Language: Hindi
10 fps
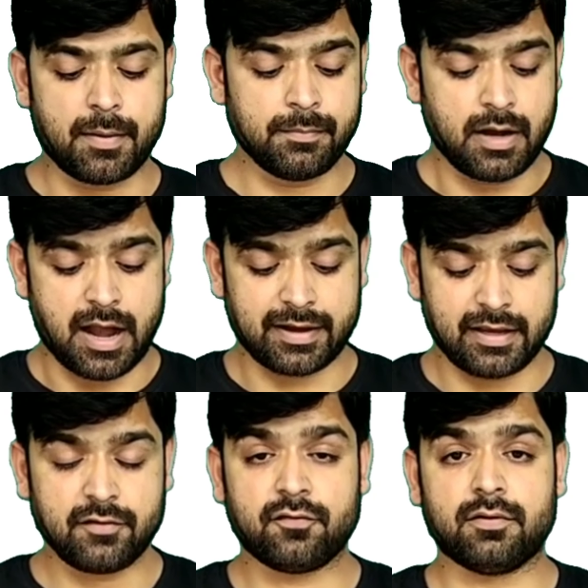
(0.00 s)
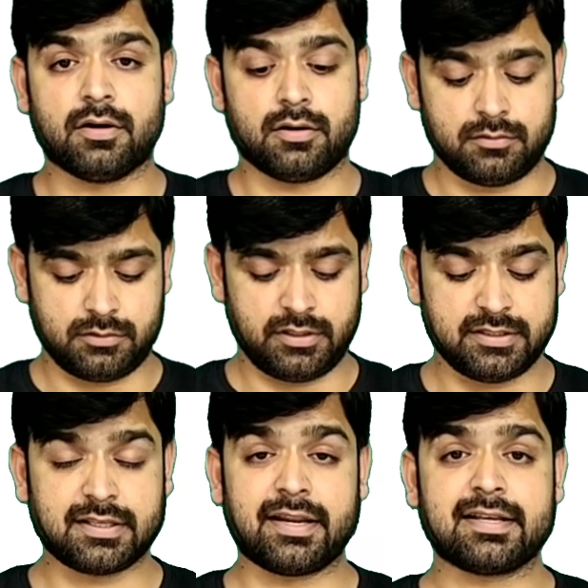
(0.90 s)
अब हम आगे
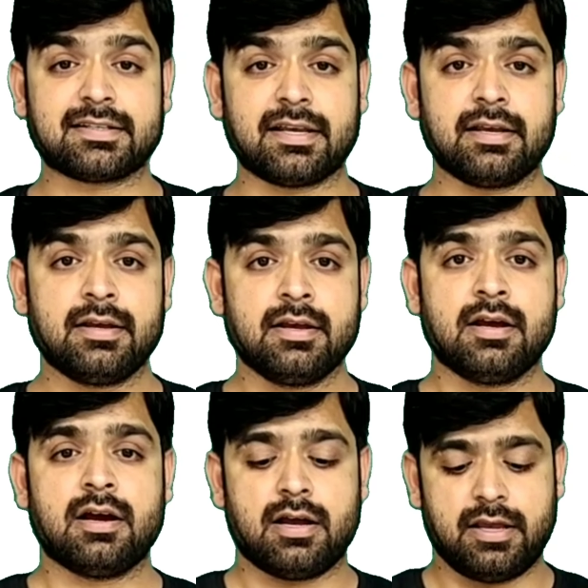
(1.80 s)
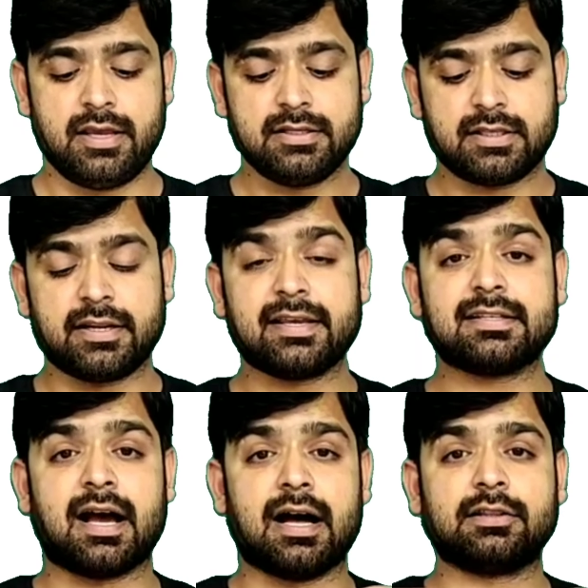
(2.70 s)
इस तरीके से इस
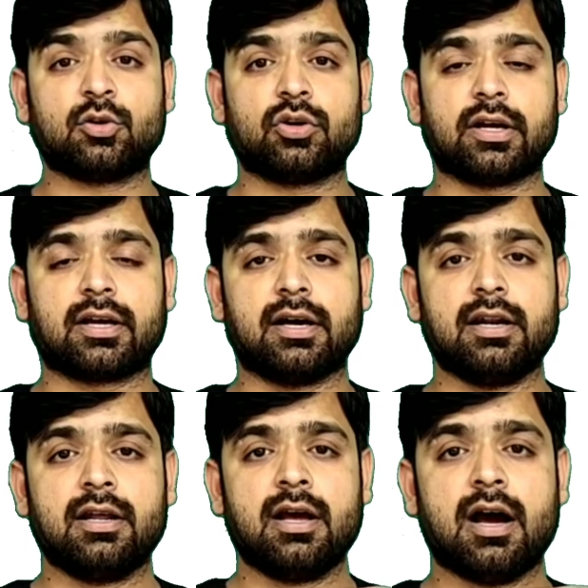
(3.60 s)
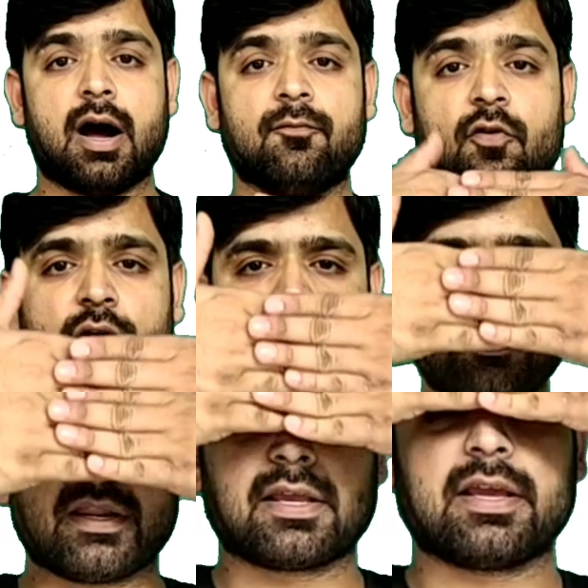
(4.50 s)
तरीके से हाथ को रखकर हम
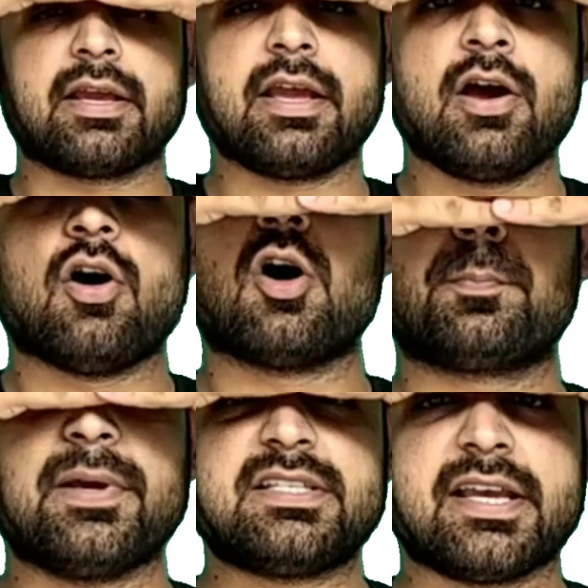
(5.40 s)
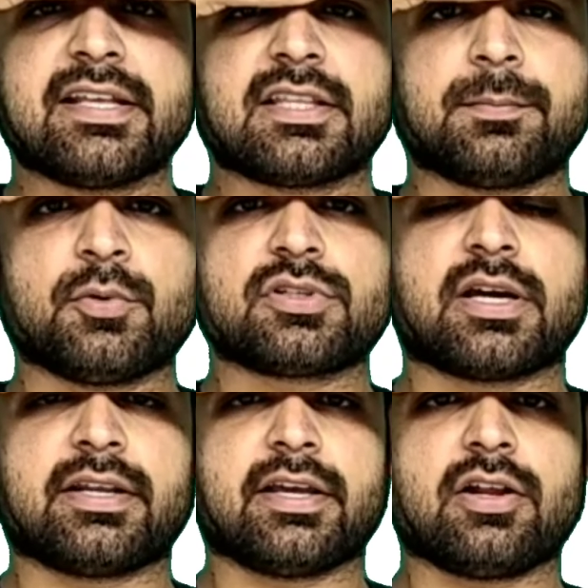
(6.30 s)
फोरहेड पे रखेंगे और पीछे की तरफ
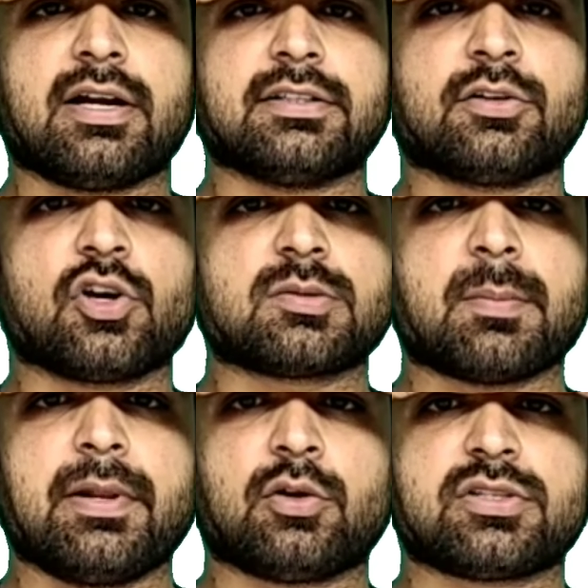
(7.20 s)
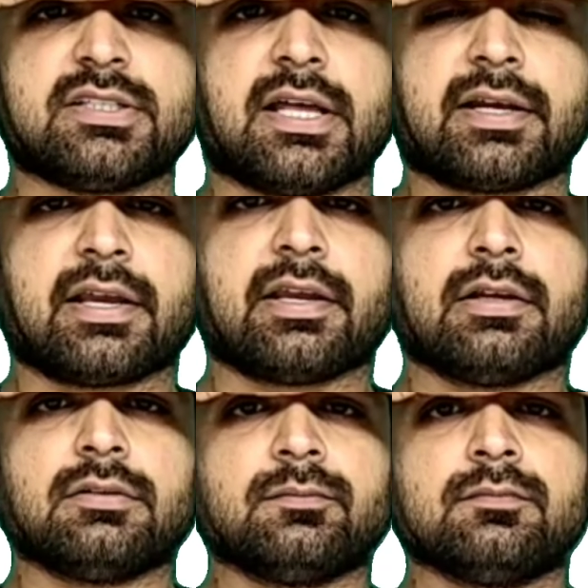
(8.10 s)
पुश करेंगे गर्दन को उसमें बिल्कुल सीधा
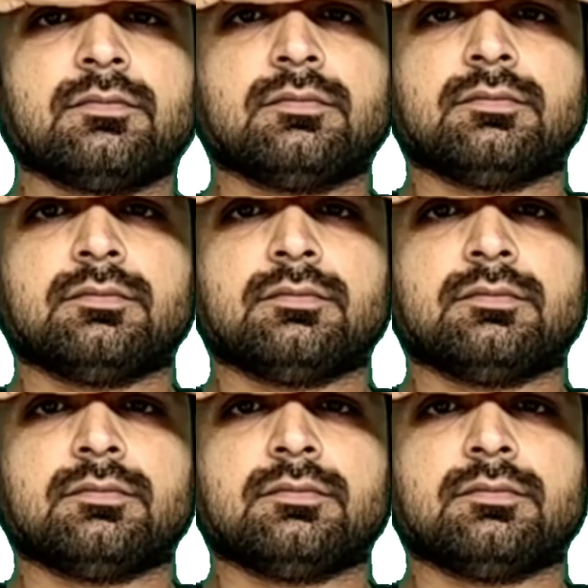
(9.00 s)
रखेंगे